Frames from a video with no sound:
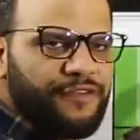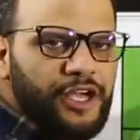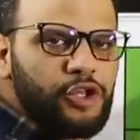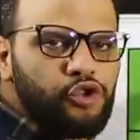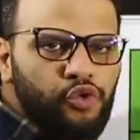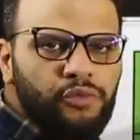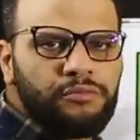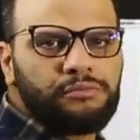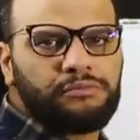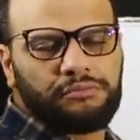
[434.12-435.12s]
في انه
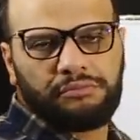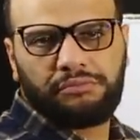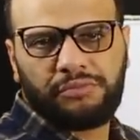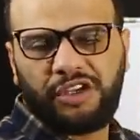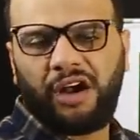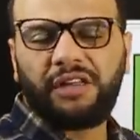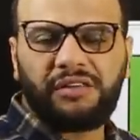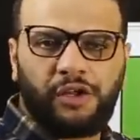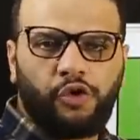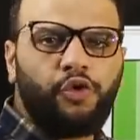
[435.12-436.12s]

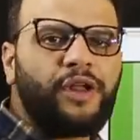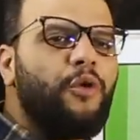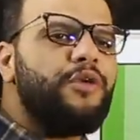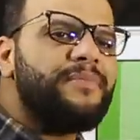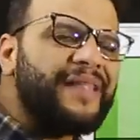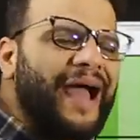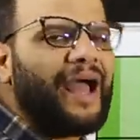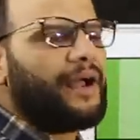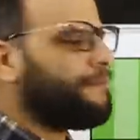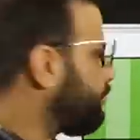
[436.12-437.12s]
يغطي الكوره او يمنعها